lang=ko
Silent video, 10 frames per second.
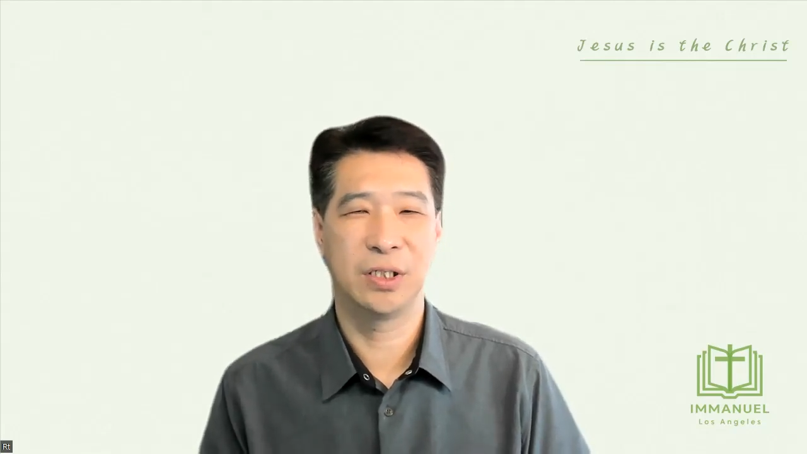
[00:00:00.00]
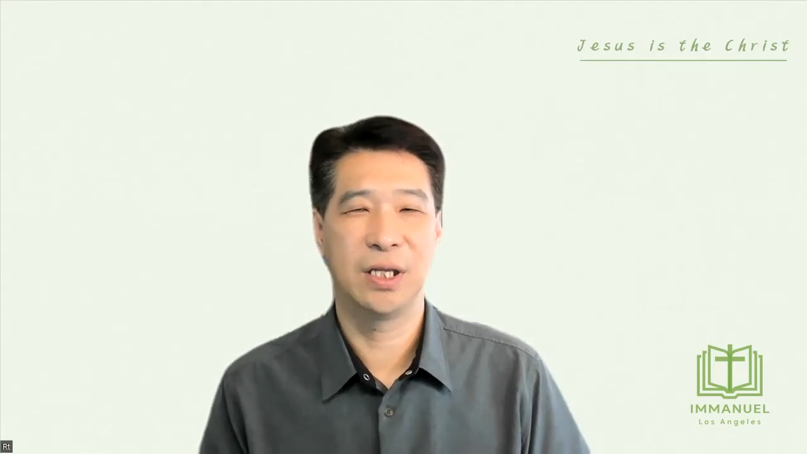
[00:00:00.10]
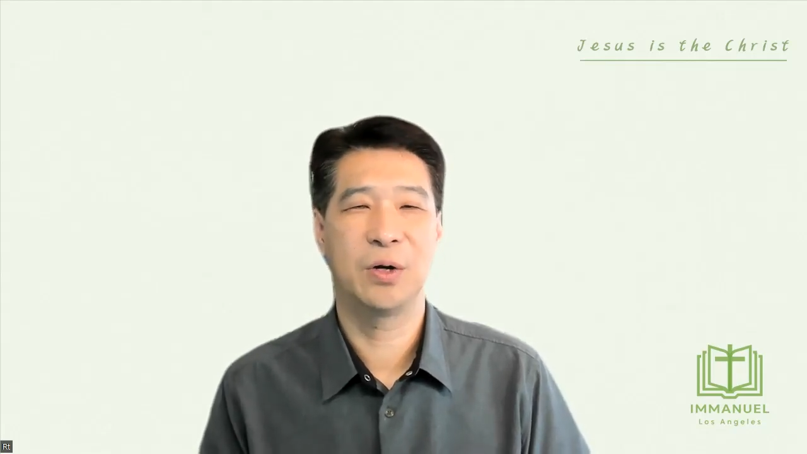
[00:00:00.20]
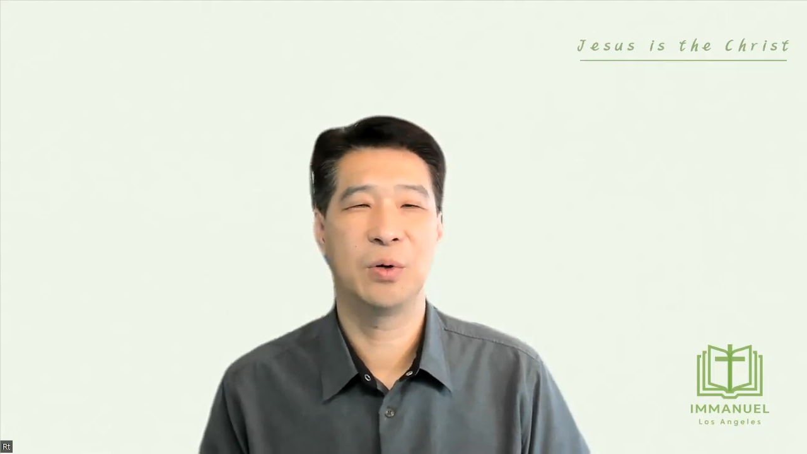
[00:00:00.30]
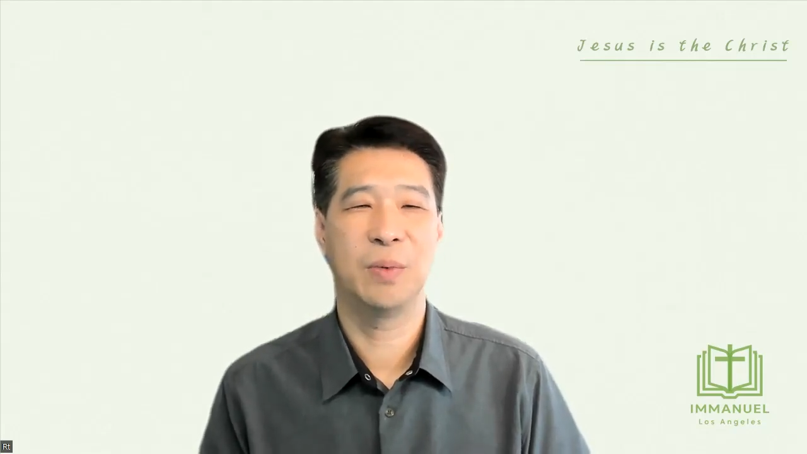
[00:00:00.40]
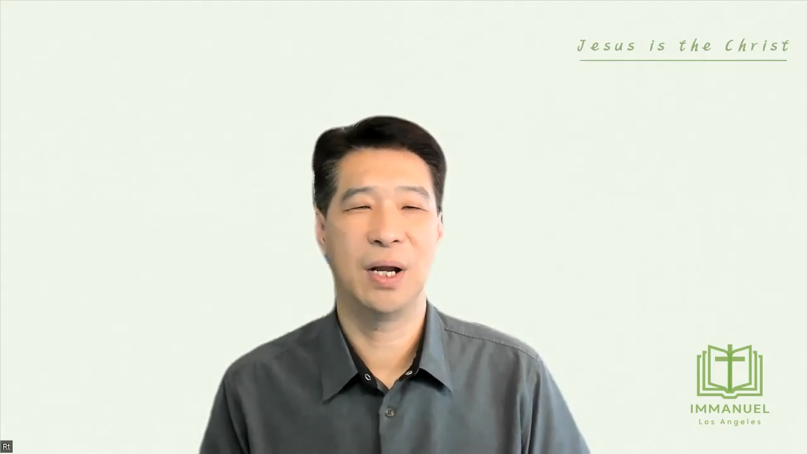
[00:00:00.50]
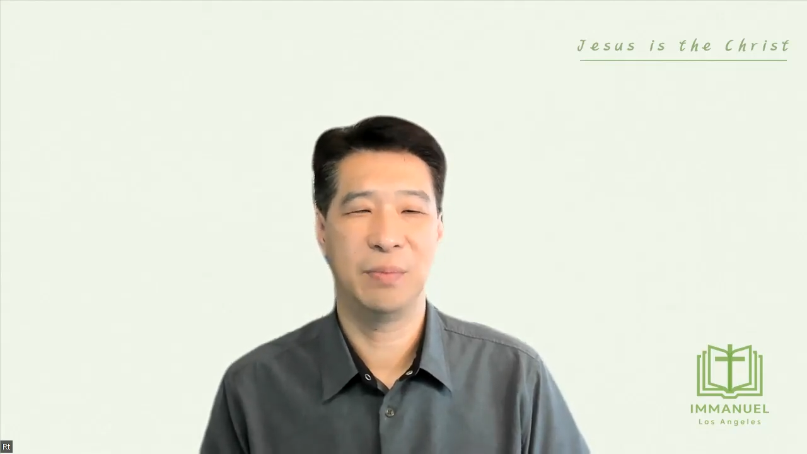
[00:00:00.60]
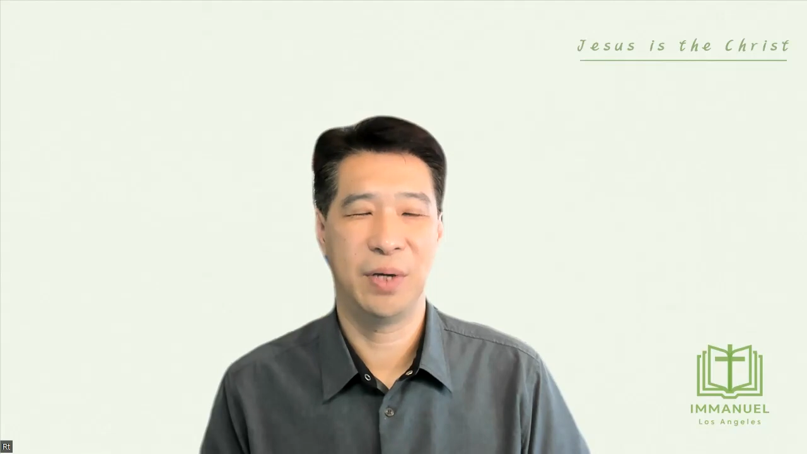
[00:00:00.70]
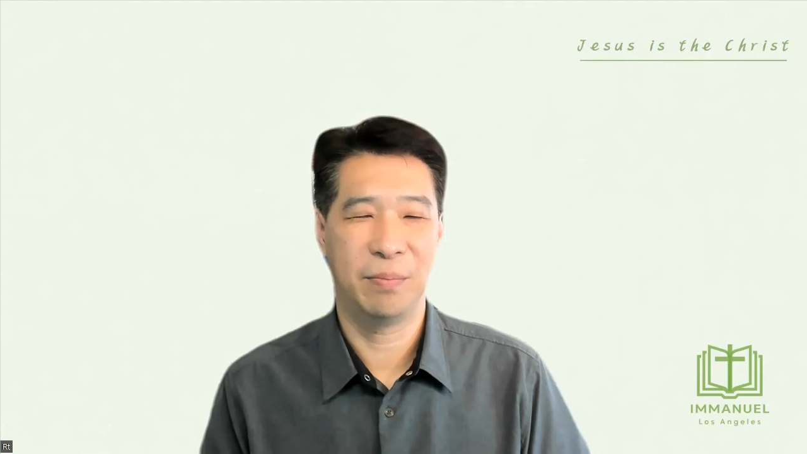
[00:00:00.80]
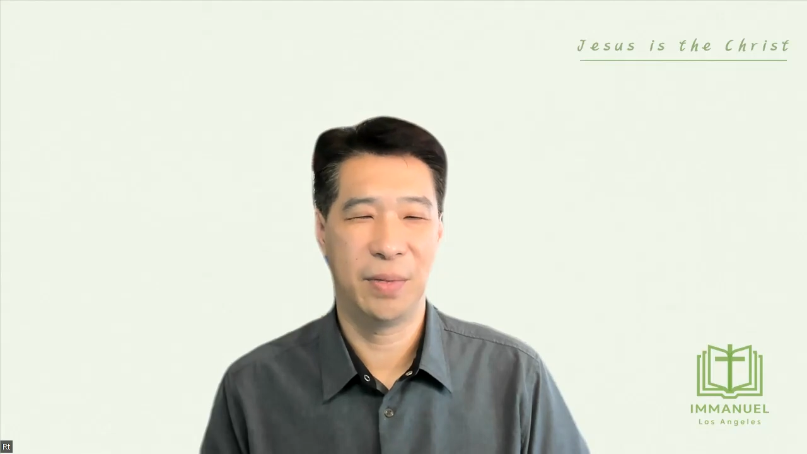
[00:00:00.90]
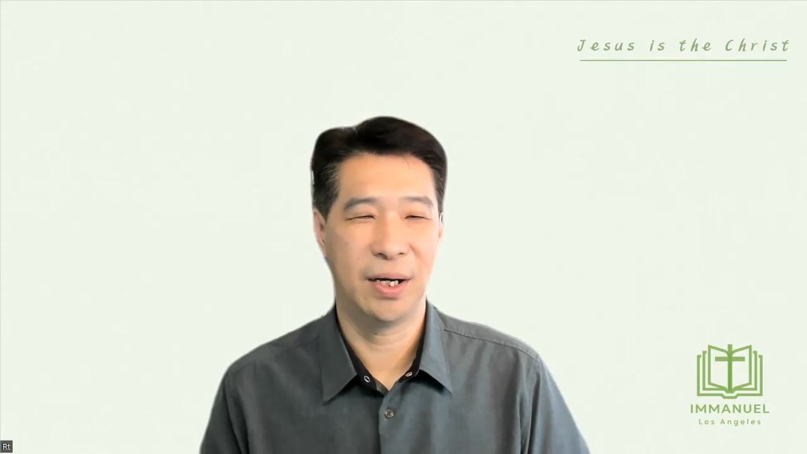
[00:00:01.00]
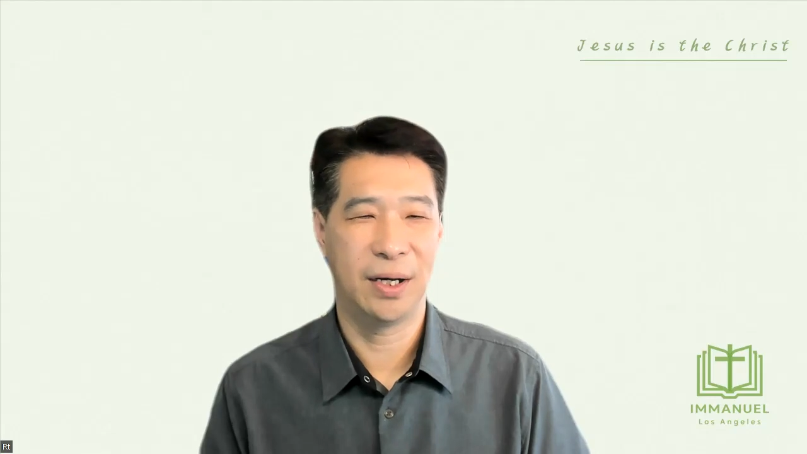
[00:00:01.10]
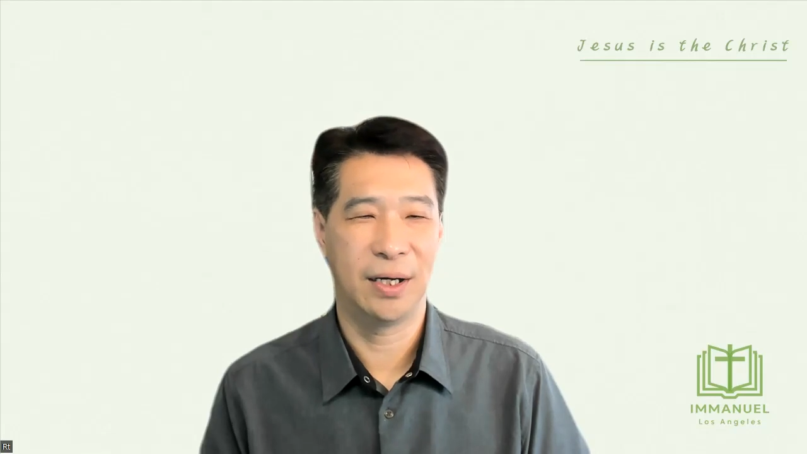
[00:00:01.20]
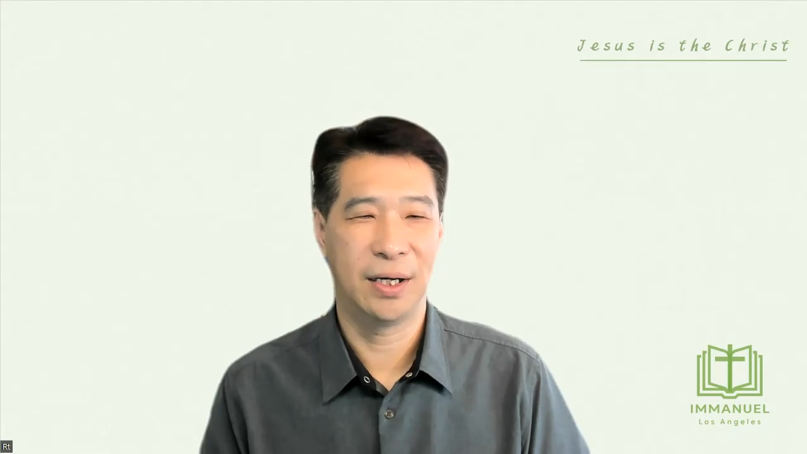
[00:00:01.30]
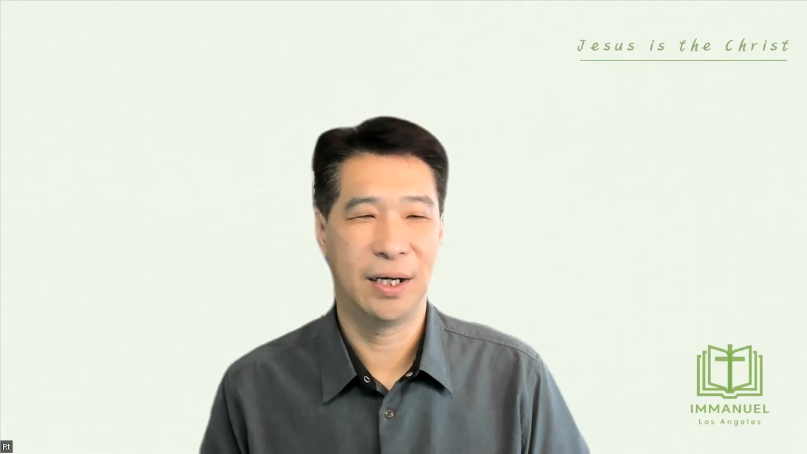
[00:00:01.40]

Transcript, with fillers: 은혜로 말미암아